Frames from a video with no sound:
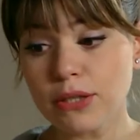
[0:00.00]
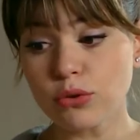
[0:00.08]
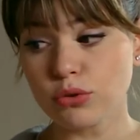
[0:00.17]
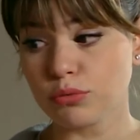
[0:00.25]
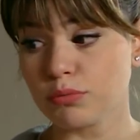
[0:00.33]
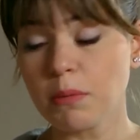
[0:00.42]

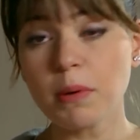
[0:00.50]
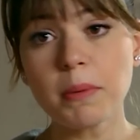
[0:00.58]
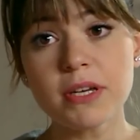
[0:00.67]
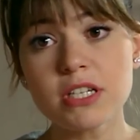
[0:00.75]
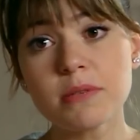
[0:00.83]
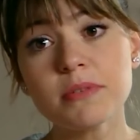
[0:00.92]
biliyorum ama
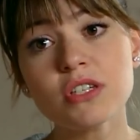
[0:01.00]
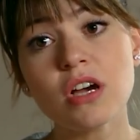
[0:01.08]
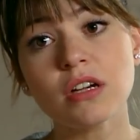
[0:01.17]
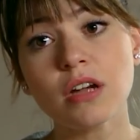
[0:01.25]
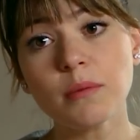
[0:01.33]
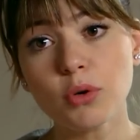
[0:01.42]
başka bir
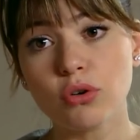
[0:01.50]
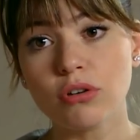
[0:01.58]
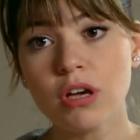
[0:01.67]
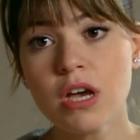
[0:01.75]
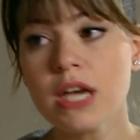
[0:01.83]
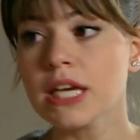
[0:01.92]
çarem
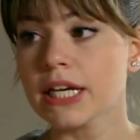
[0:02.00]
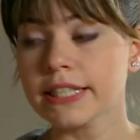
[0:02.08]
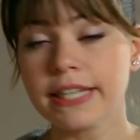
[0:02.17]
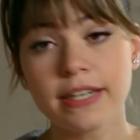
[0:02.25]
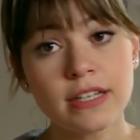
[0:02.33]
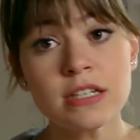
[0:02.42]
yok.
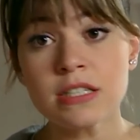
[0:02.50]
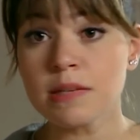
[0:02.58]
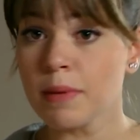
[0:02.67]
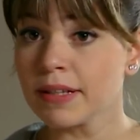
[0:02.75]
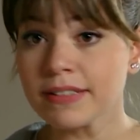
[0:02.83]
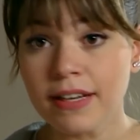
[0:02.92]
Yani
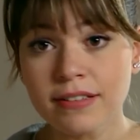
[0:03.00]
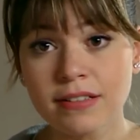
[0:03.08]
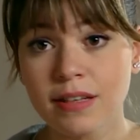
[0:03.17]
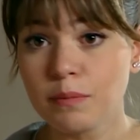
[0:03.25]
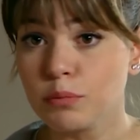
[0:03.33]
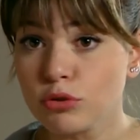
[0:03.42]
gerekirse ben tek
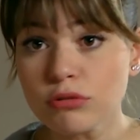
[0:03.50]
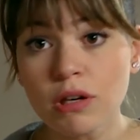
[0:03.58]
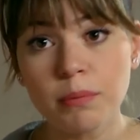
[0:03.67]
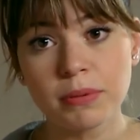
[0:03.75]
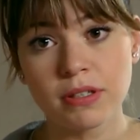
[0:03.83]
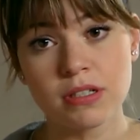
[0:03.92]
tek bütün
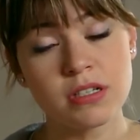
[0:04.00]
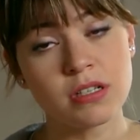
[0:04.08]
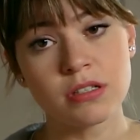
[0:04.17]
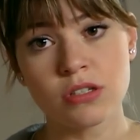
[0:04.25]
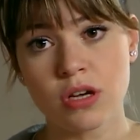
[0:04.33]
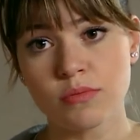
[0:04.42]
kapıları
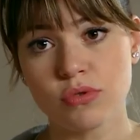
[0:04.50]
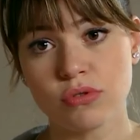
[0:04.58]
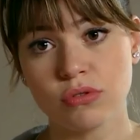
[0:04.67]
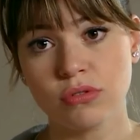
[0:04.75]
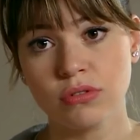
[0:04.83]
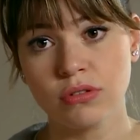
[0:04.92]
çalacağım Su.